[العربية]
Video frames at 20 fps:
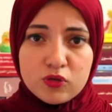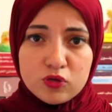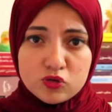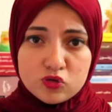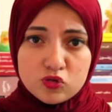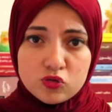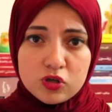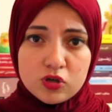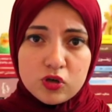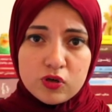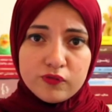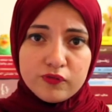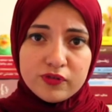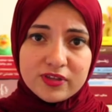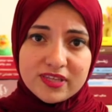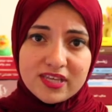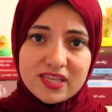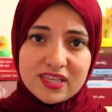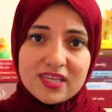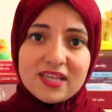واصول العنف
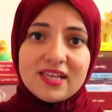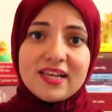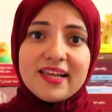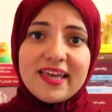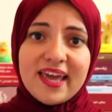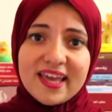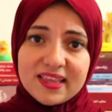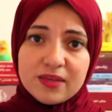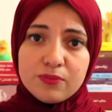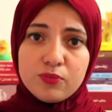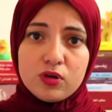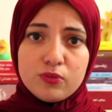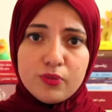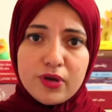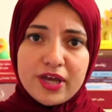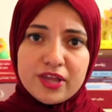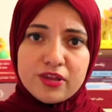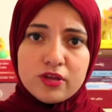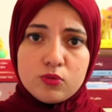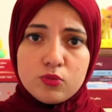الديني للكاتب
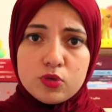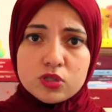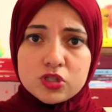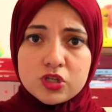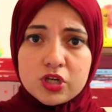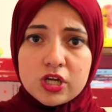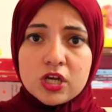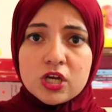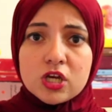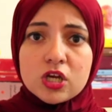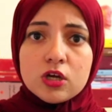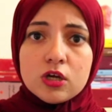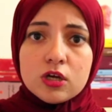والباحث المصري